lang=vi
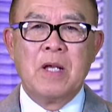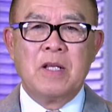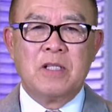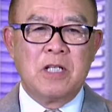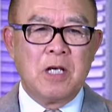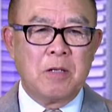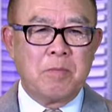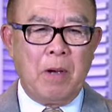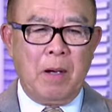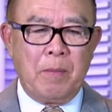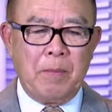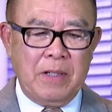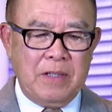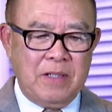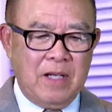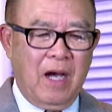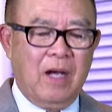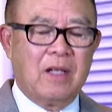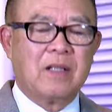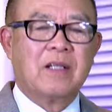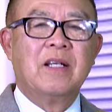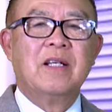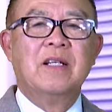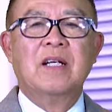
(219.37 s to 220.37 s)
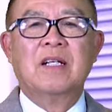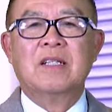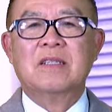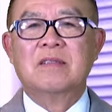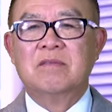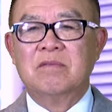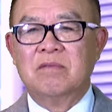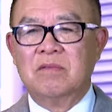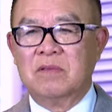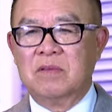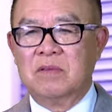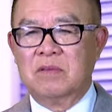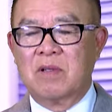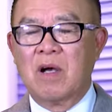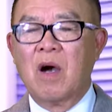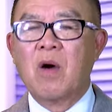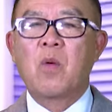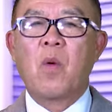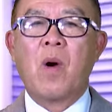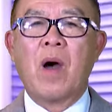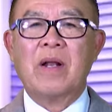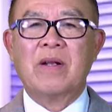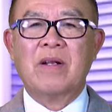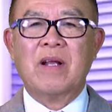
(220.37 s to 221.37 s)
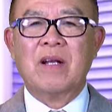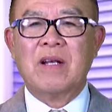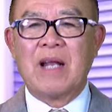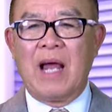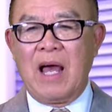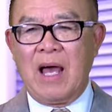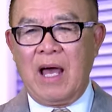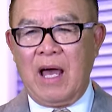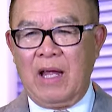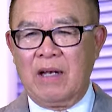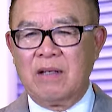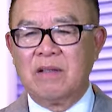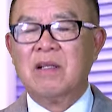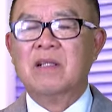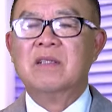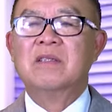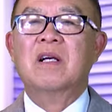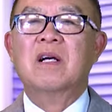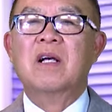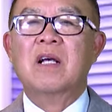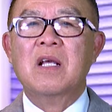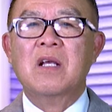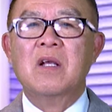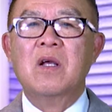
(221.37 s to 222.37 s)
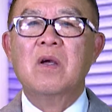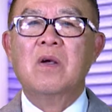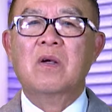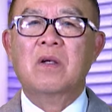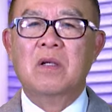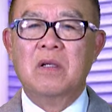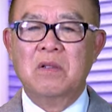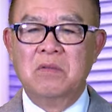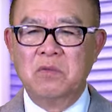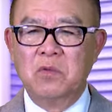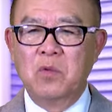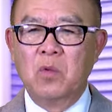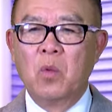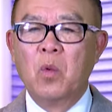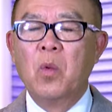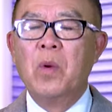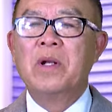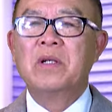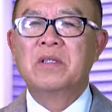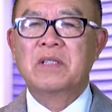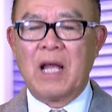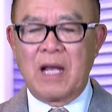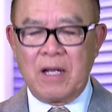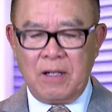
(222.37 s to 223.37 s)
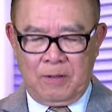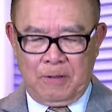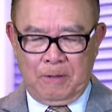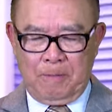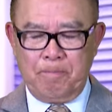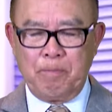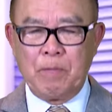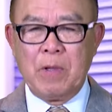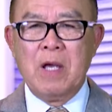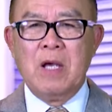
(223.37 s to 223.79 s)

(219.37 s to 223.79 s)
Nhưng mà bây giờ thì cơ quan đã ra hẳn là những cái nguyên tắc này.